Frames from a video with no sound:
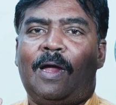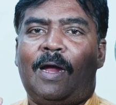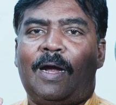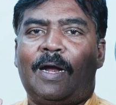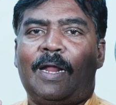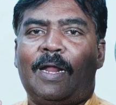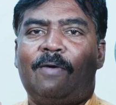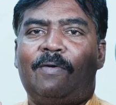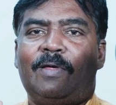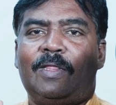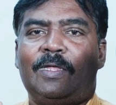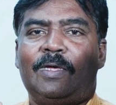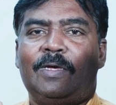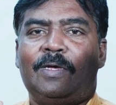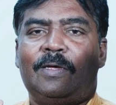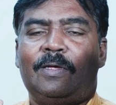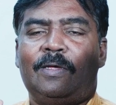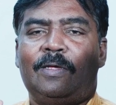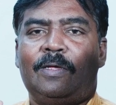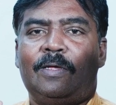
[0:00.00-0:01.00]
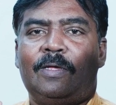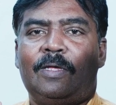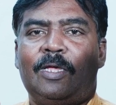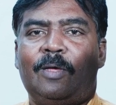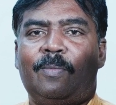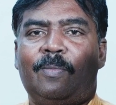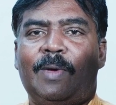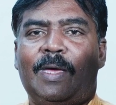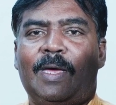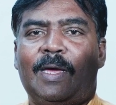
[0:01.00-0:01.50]
ஆனால் வந்து
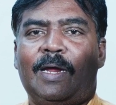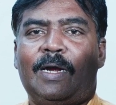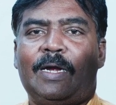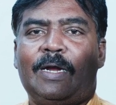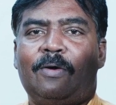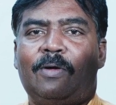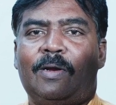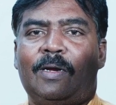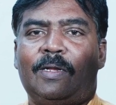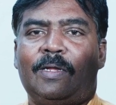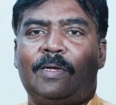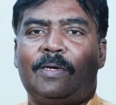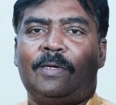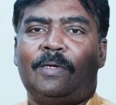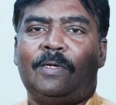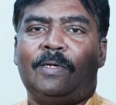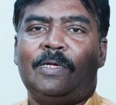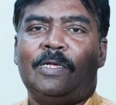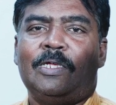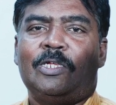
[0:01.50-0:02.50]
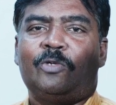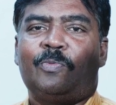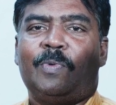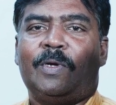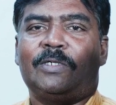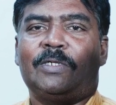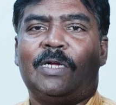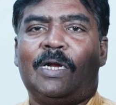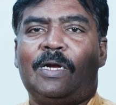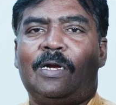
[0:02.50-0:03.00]
இப்போ எங்கிட்ட ஒரு
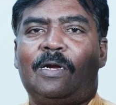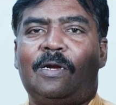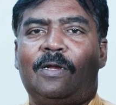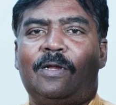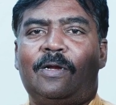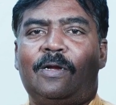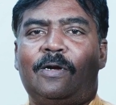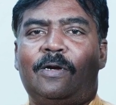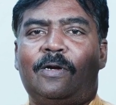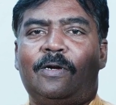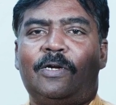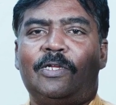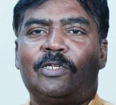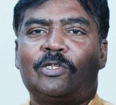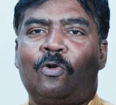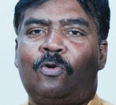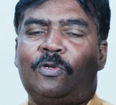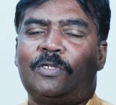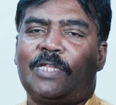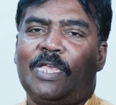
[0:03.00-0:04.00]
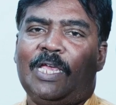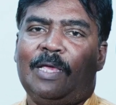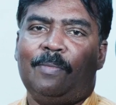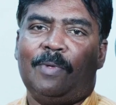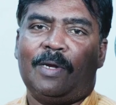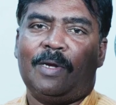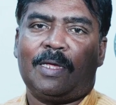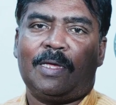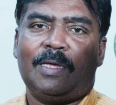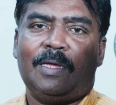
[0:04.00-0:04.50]
ஸ்பெஷல் டிஸ்கவுண்ட் ஸ்கீம்
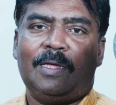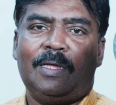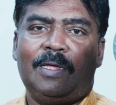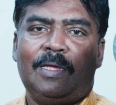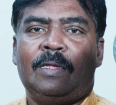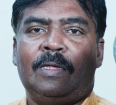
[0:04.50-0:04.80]
இருக்குது